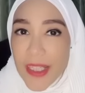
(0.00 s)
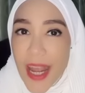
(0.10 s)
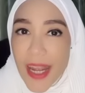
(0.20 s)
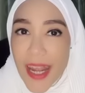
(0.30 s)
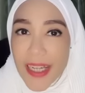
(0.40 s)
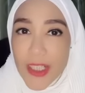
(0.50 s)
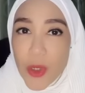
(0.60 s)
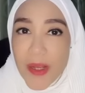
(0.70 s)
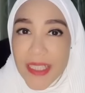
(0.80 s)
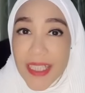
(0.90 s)

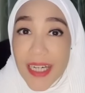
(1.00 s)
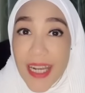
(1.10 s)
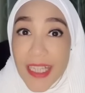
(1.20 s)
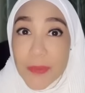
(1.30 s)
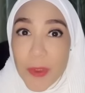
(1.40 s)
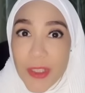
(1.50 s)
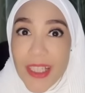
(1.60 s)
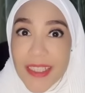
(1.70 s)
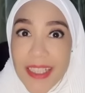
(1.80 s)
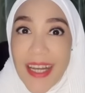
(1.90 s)
maupun
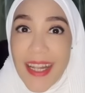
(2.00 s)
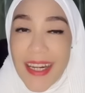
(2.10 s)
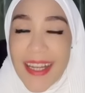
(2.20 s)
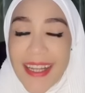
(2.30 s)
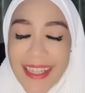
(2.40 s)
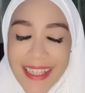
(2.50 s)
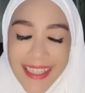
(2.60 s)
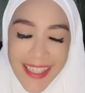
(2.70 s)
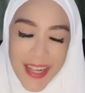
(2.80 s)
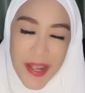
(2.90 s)
di akun
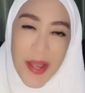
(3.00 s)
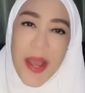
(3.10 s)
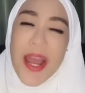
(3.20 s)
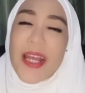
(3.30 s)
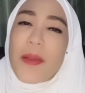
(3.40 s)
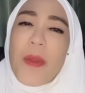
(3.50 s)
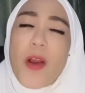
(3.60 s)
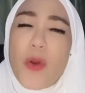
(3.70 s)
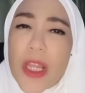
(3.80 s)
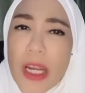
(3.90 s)
Instagram Live.
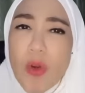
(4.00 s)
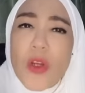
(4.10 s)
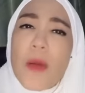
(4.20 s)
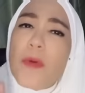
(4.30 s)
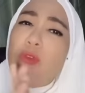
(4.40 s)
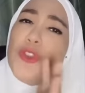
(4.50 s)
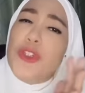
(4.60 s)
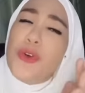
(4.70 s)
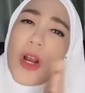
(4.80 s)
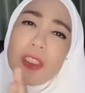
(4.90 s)
Dan hal ini
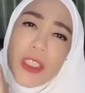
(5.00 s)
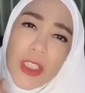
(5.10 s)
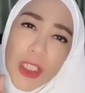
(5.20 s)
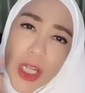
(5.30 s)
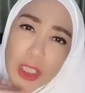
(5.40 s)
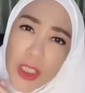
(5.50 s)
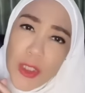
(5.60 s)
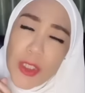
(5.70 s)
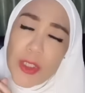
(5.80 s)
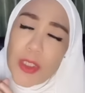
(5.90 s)

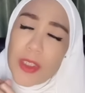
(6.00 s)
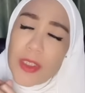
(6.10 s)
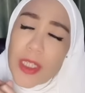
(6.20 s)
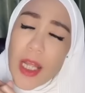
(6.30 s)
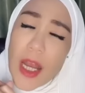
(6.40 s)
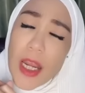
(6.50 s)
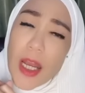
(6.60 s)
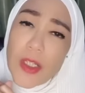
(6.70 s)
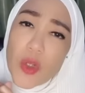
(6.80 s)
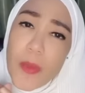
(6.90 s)
dikomentari oleh
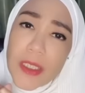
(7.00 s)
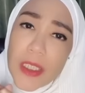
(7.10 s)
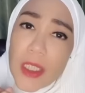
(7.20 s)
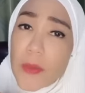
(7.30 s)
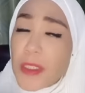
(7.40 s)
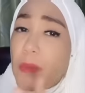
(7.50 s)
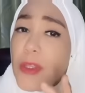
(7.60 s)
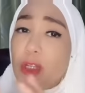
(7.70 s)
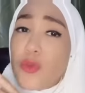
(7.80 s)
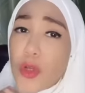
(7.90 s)
seorang
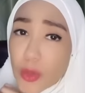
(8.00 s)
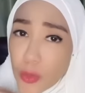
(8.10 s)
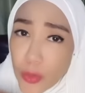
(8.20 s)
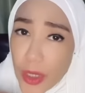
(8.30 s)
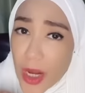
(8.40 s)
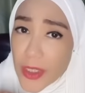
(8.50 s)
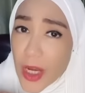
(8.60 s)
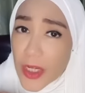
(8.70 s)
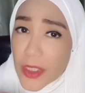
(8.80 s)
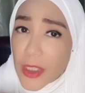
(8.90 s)
TikTokers
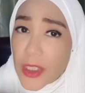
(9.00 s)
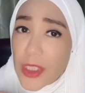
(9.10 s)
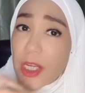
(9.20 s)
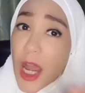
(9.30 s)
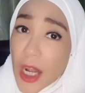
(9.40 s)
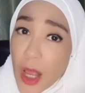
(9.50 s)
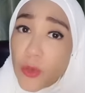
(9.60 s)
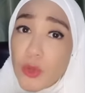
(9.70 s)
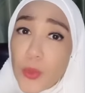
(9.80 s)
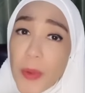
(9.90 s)
yang
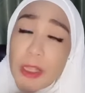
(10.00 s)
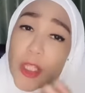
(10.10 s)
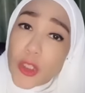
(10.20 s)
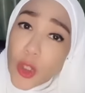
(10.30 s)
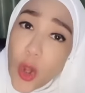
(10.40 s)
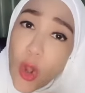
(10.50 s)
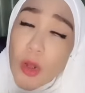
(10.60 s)
cukup viral